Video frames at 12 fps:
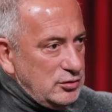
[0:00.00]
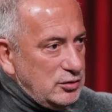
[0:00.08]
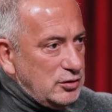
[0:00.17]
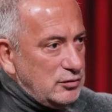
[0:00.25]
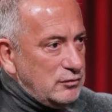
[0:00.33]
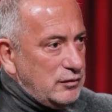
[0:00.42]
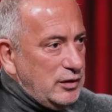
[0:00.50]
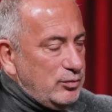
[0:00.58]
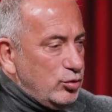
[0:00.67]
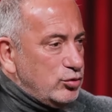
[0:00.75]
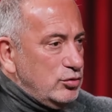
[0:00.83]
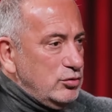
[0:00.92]
Doğru. Ve
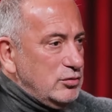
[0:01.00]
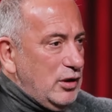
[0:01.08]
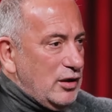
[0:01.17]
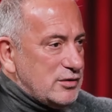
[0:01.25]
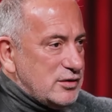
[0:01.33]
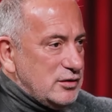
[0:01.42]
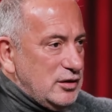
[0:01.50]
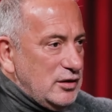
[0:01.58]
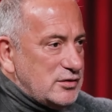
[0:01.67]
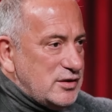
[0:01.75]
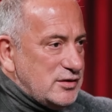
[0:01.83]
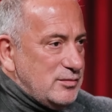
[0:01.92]
bugün aslında
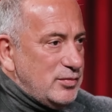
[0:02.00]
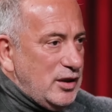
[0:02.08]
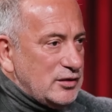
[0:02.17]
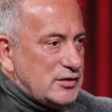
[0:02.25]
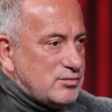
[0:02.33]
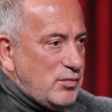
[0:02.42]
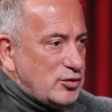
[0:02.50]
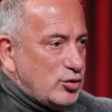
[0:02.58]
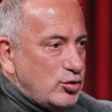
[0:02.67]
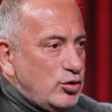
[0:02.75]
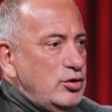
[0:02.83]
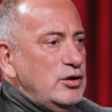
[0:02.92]
sizin bıraktığınız
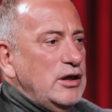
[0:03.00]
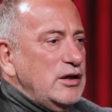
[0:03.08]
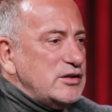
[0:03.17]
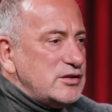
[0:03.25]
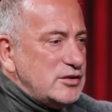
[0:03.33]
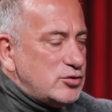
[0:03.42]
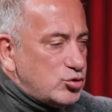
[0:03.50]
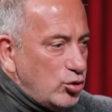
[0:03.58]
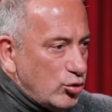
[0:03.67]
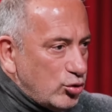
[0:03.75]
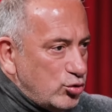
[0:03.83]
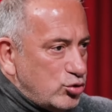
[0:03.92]
Bakırköy'ün siz
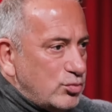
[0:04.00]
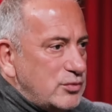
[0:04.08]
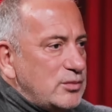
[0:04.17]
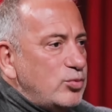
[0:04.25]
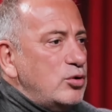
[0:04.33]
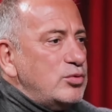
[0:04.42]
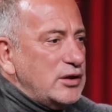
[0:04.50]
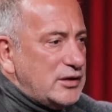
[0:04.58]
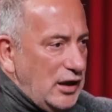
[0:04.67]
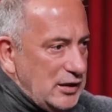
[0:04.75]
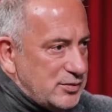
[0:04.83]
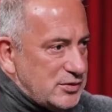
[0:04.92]
çok küçük bir bölümüne
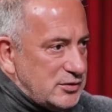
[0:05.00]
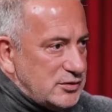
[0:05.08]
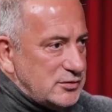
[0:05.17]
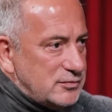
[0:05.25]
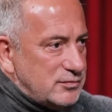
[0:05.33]
talipsiniz.